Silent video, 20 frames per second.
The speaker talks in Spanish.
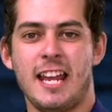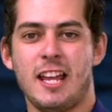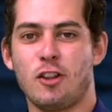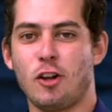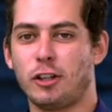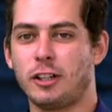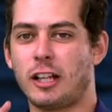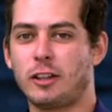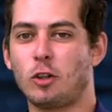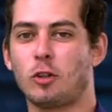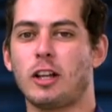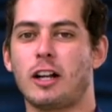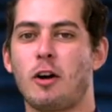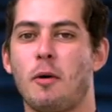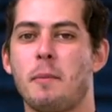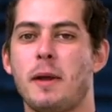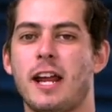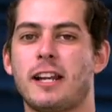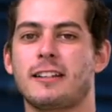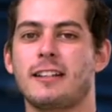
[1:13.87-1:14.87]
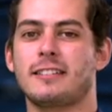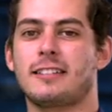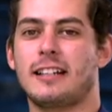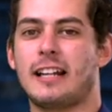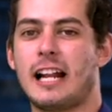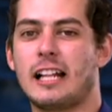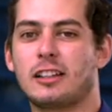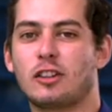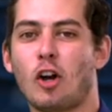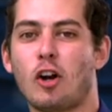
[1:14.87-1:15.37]
Y donde tú te conviertes
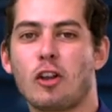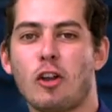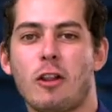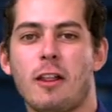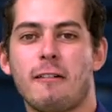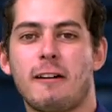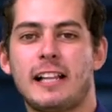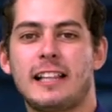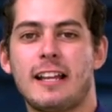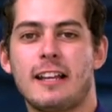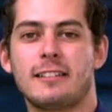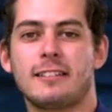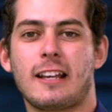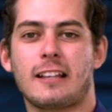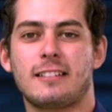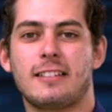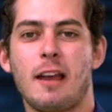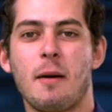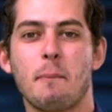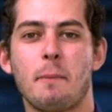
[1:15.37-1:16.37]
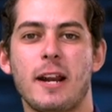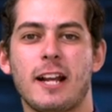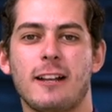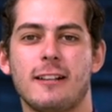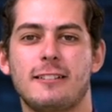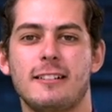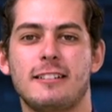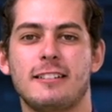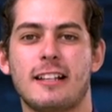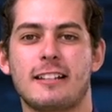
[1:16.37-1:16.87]
en el Toño de Valdés que siempre
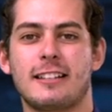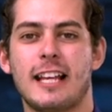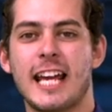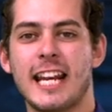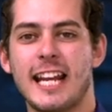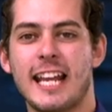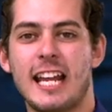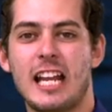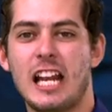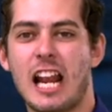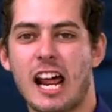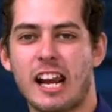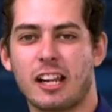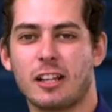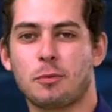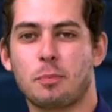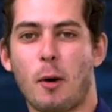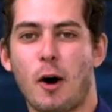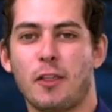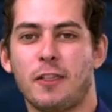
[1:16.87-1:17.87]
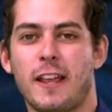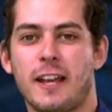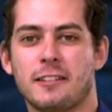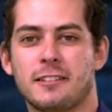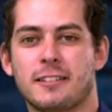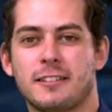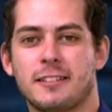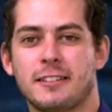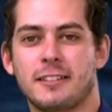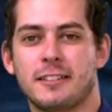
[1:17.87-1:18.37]
quisiste ser y le respondes.